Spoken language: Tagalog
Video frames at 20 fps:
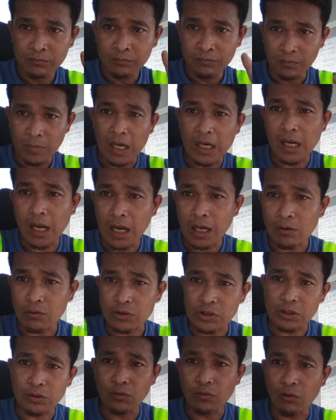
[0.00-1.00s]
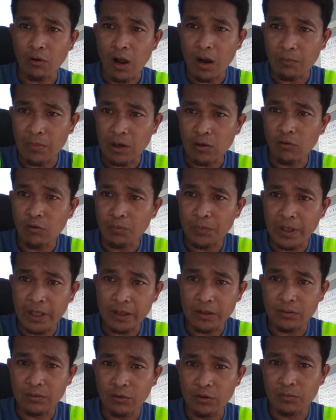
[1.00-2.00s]
baka ako siguro ang mag-operate
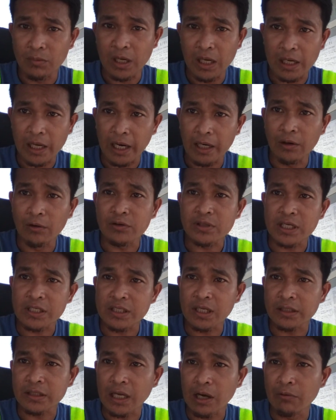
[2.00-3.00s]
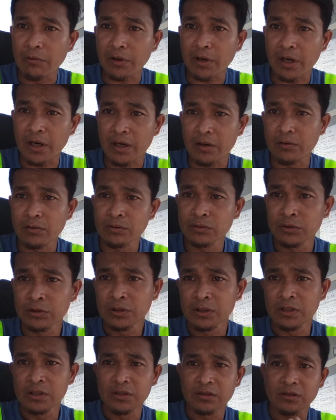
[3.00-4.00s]
doon mga kaidol sa isang tower crane no.
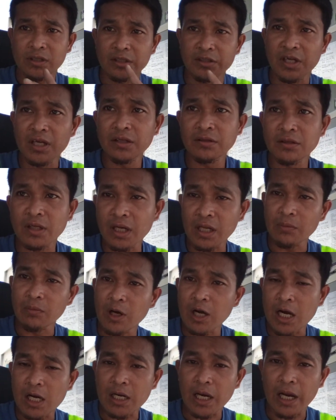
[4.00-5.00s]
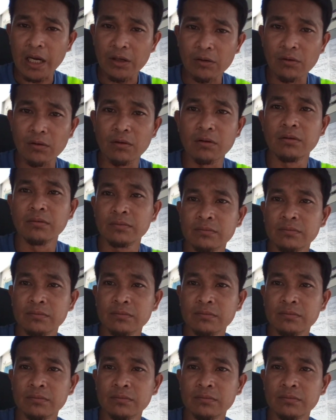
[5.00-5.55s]
Sa Gentry mga kaidol.